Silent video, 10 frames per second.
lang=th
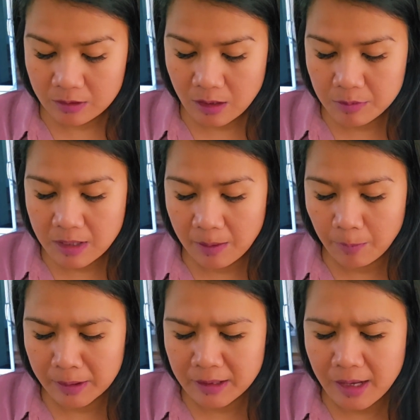แซ่
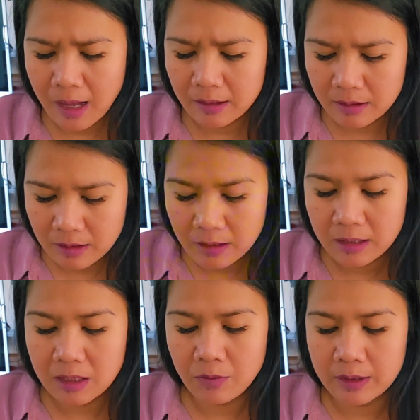บๆบรรยากาศ
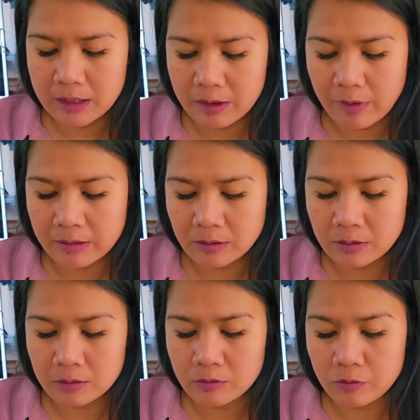ดีวันนี้วัน
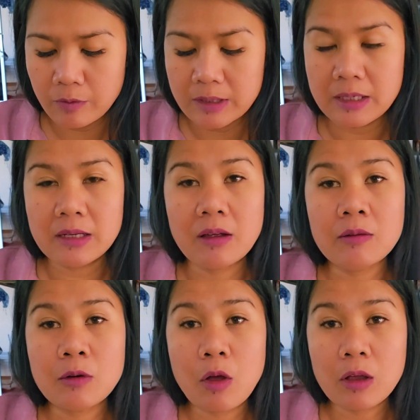นี้นะ
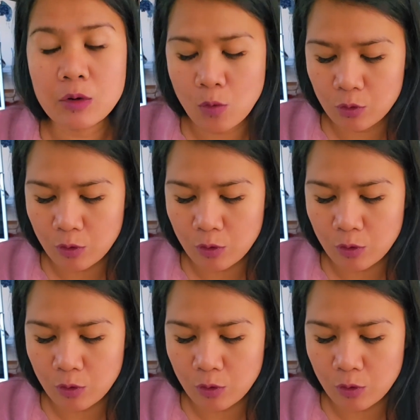ลอยกระทง